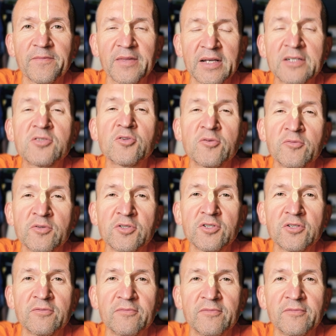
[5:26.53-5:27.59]
потому что
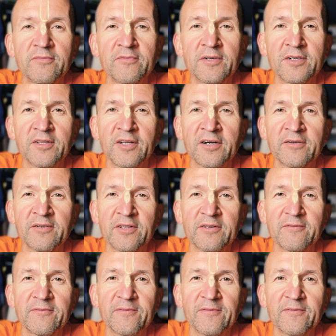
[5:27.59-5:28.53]
выше Вриндавана,